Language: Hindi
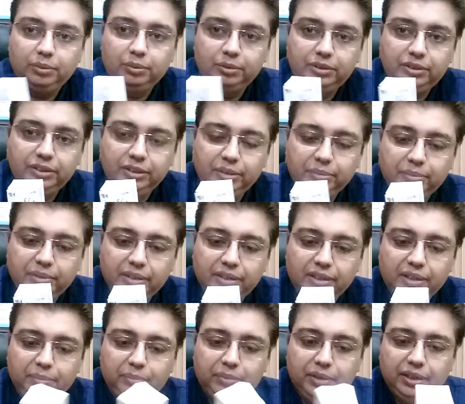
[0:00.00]
तो सिरप का
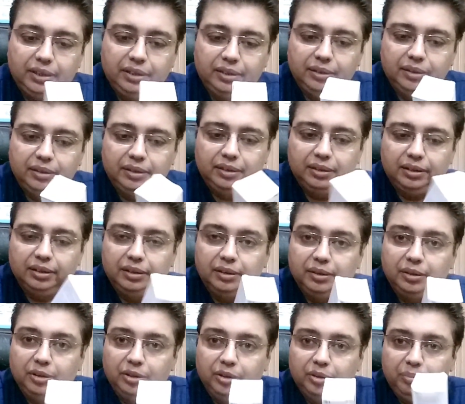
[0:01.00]
नाम है
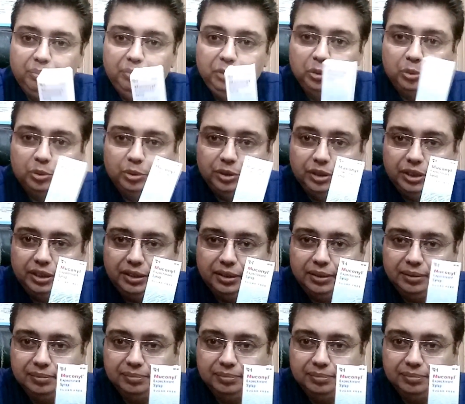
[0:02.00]
म्यूकोनिल